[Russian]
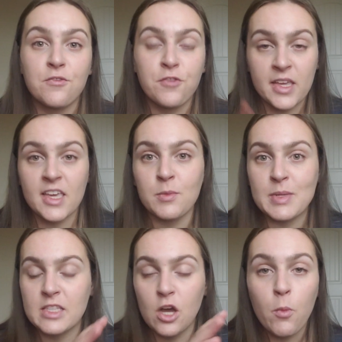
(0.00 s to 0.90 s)
в каких
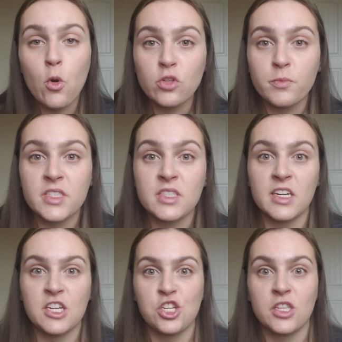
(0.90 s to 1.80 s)
местах могут быть
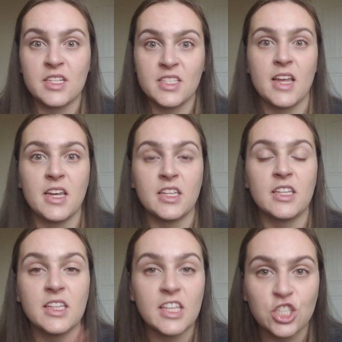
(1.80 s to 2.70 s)
трещины, где они
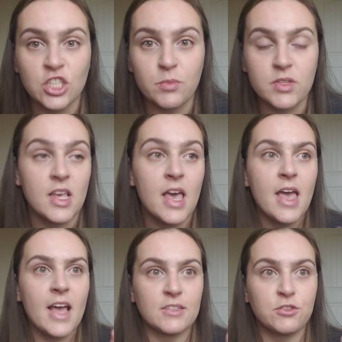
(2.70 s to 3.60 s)
не должны быть.
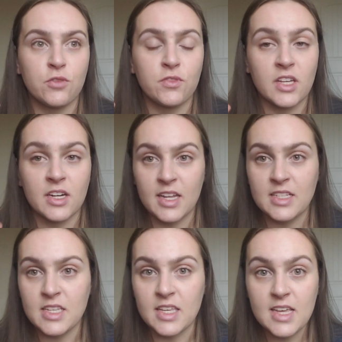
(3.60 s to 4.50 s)
Это все в
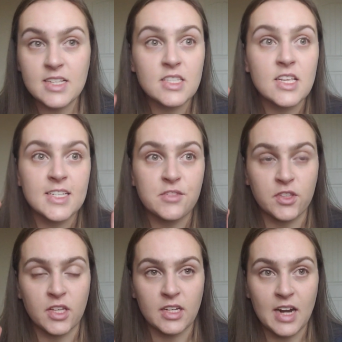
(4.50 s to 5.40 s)
интернете есть, с
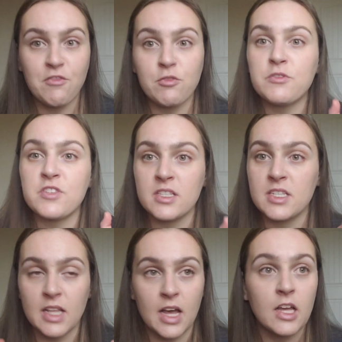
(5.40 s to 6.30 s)
фотографиями, все
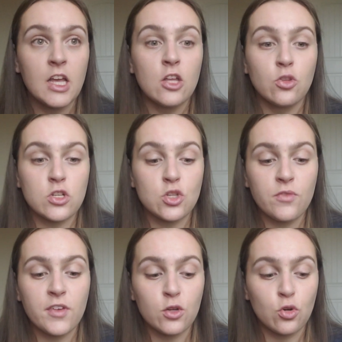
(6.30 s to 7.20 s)
дела. То есть
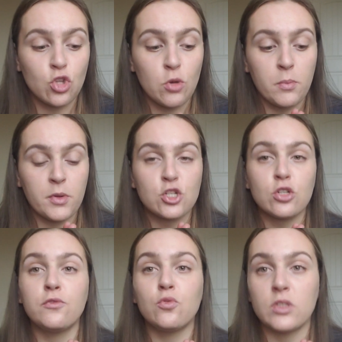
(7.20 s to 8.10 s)
он вокруг дома
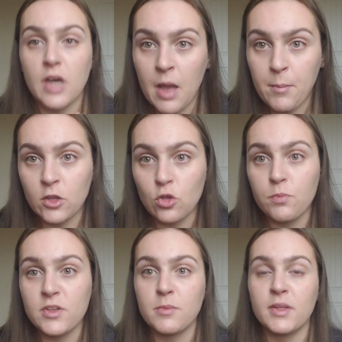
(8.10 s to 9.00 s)
прошел фундамент, он
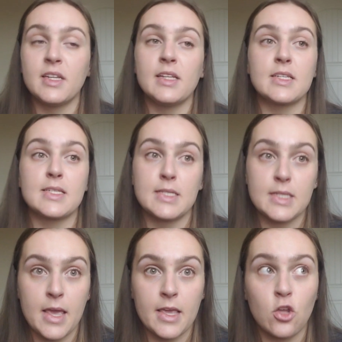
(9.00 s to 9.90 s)
посмотрел на
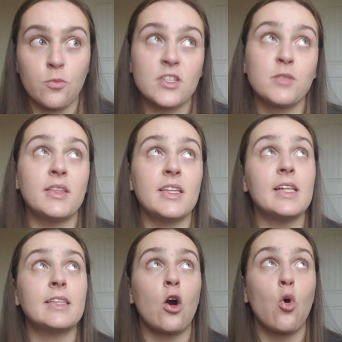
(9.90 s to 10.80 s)
стенки, он
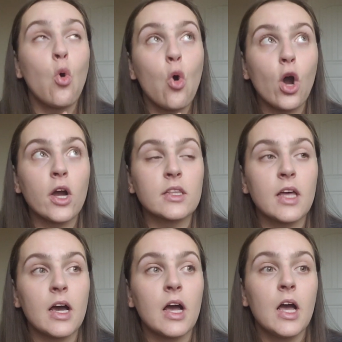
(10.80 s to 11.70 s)
посмотрел на
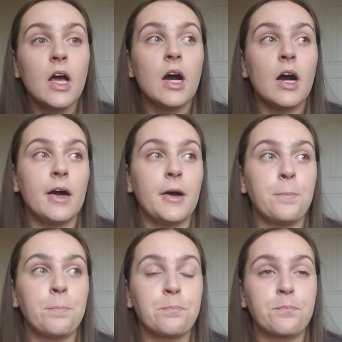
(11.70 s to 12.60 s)
окна,
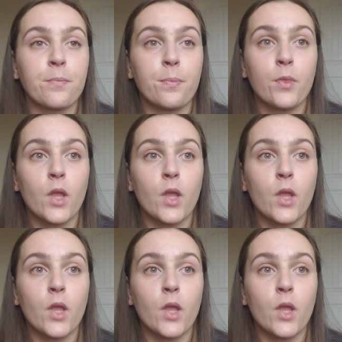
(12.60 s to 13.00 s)
эм,